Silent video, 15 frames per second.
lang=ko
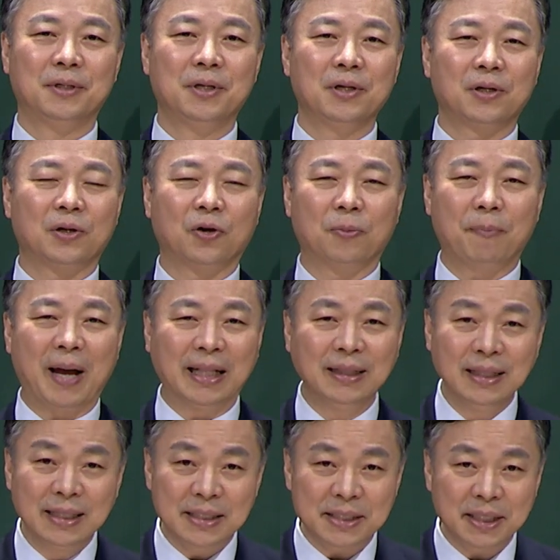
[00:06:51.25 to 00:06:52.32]
그리고
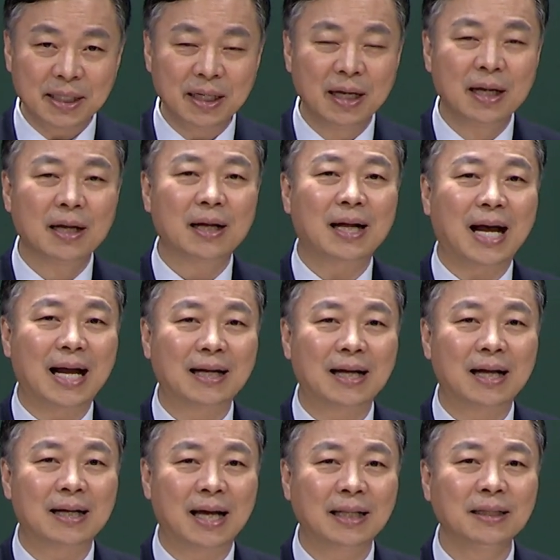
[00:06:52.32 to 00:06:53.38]
반드시
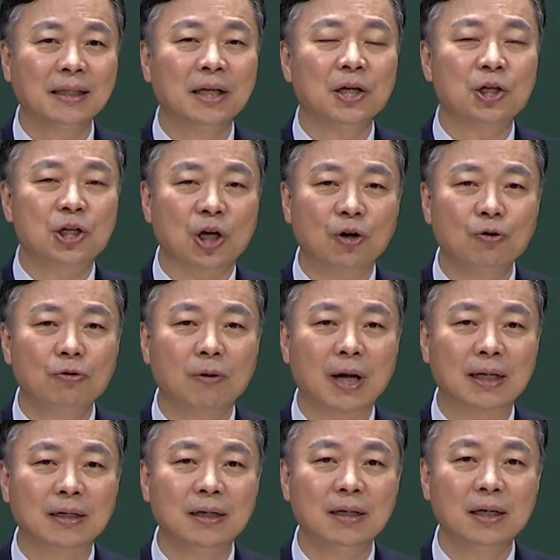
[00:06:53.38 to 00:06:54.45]
가난한
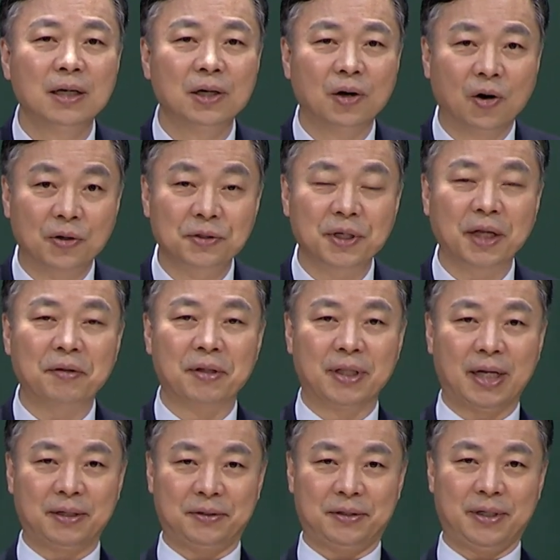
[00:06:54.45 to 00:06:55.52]
결과를 얻게
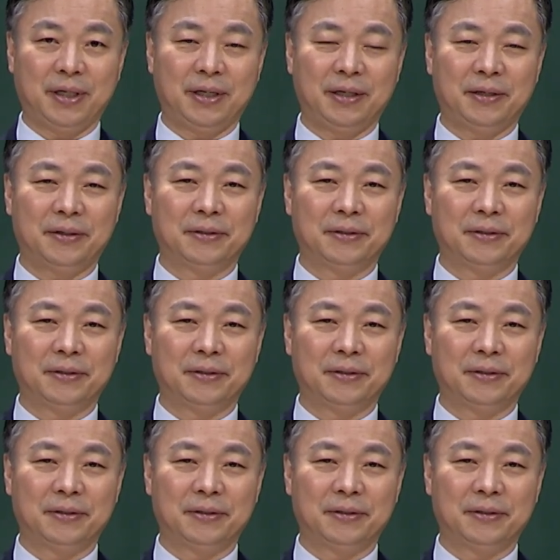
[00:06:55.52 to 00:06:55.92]
된다는 거예요.